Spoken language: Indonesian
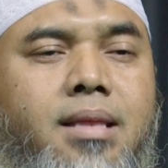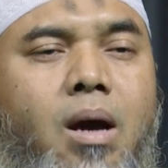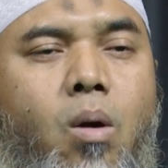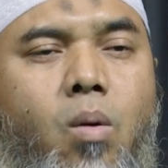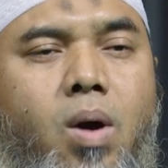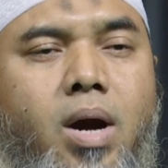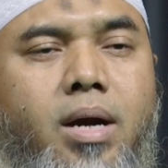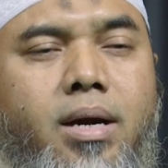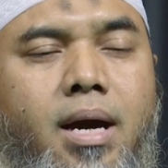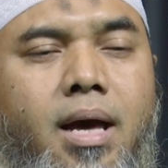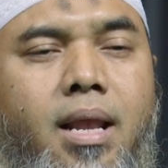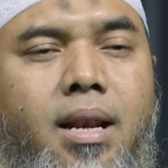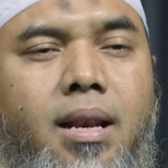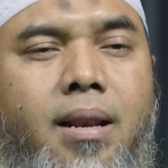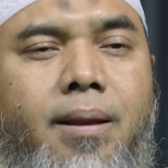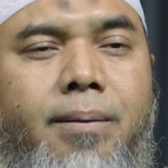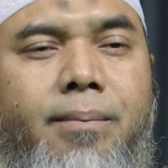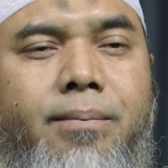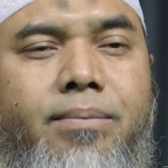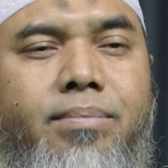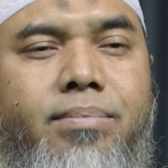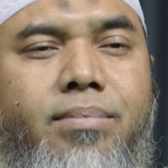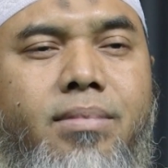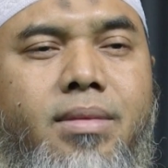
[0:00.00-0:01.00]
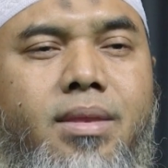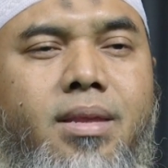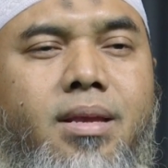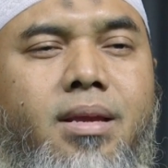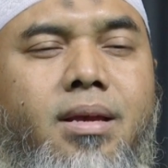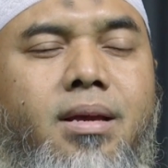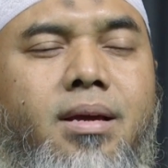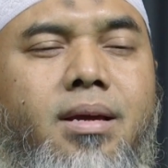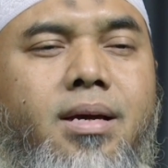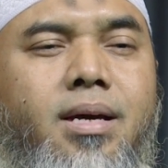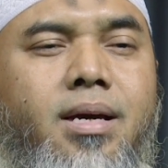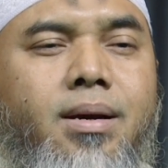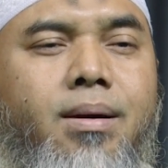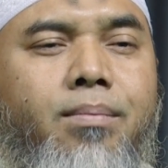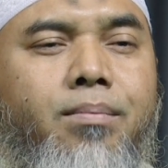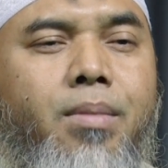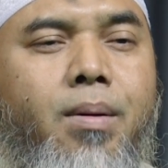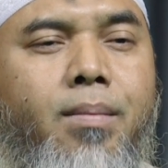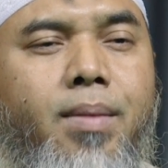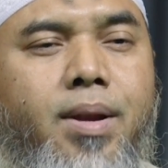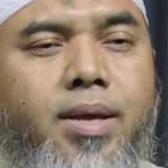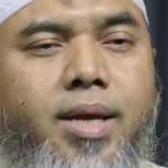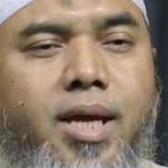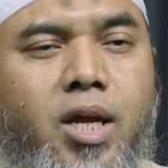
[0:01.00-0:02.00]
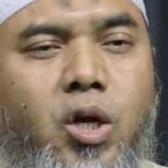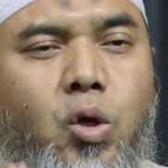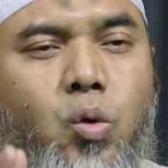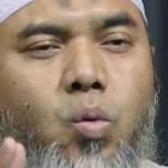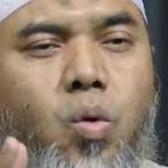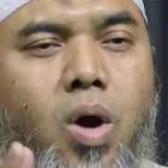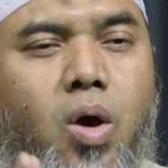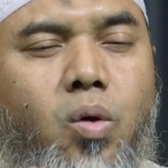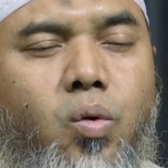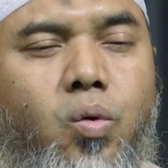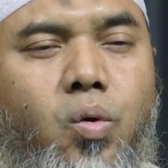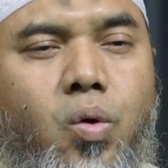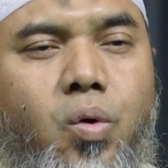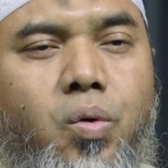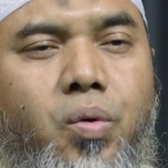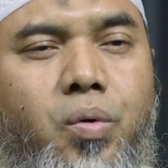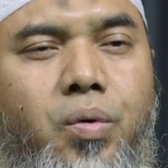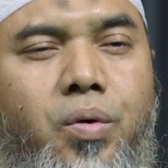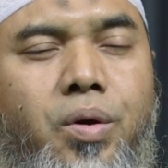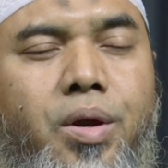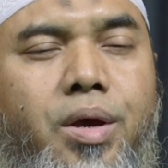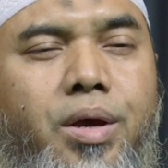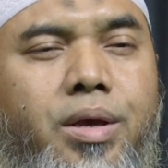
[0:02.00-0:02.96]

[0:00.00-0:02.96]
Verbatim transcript: Tawakal memiliki dua rukun